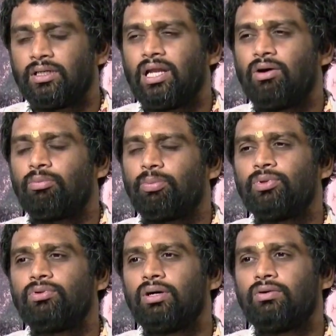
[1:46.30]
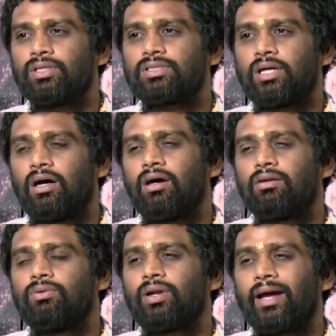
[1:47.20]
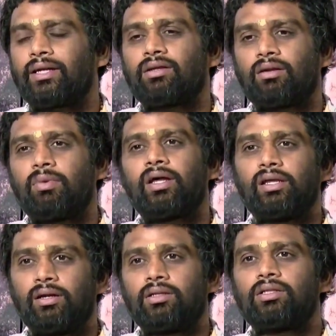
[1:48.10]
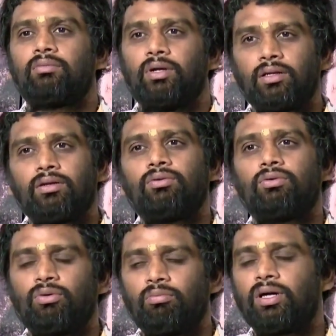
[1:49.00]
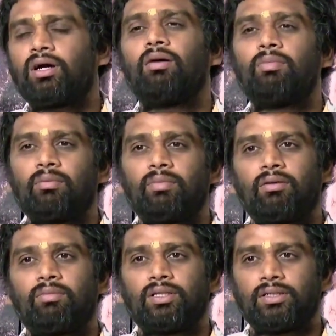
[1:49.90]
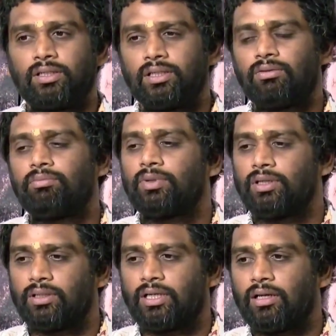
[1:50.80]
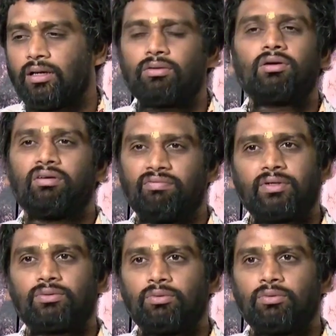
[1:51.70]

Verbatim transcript: இல்லை அவர் பொதுவாக ஒரு ஸ்டாரு ஒரு ஆக்டர் மாதிரியே நடந்துக்க மாட்டார் அவர் ரொம்ப காமன் மேன் மாதிரி ரொம்ப எல்லாருக்கும் கம்ஃபர்ட்